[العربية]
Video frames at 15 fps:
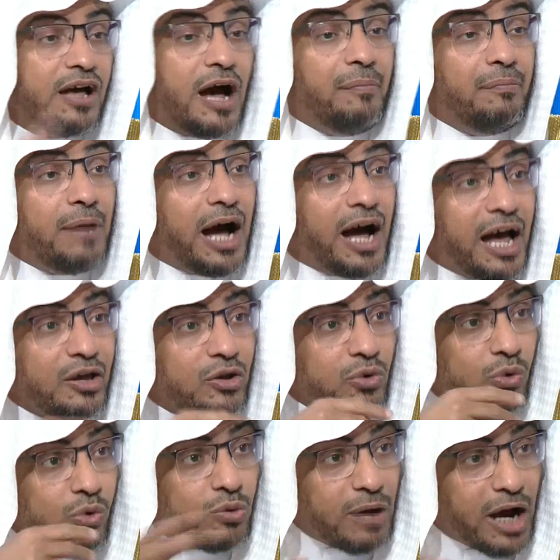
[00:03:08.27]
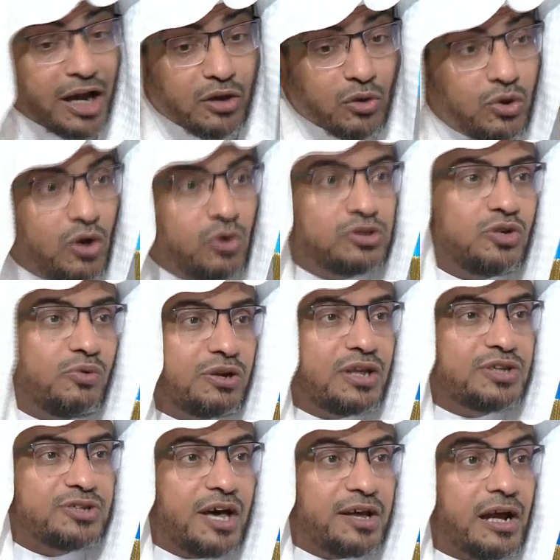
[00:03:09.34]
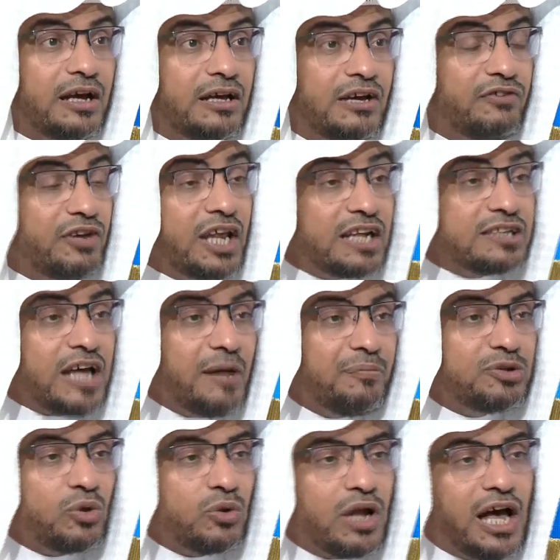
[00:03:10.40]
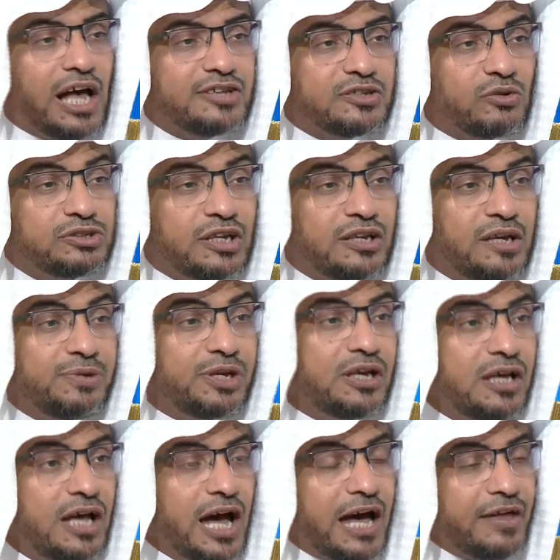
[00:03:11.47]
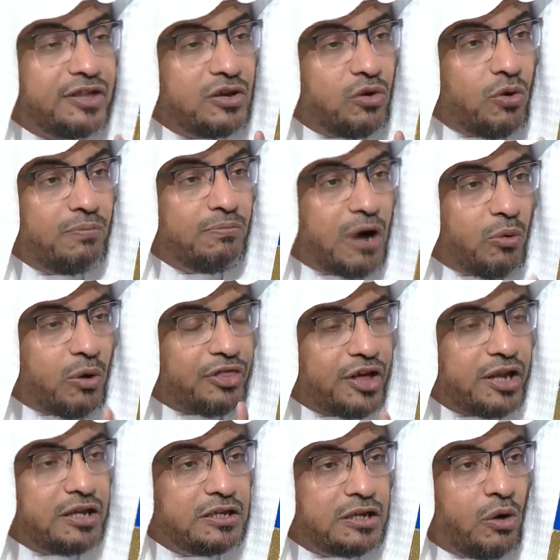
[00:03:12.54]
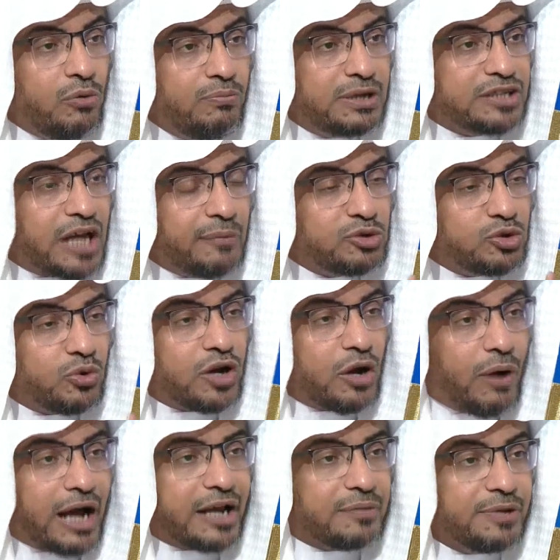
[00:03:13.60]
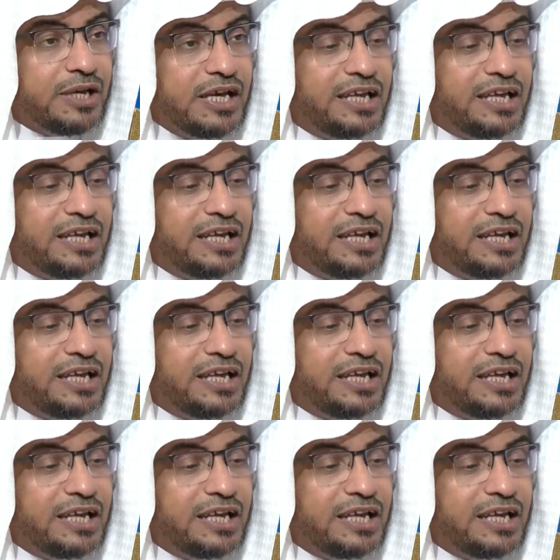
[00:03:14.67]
أما غيرهما غير اليهود والنصارى فلا نتعبد الله عز وجل به هذه أمة وثنية أمة تعبد الكواكب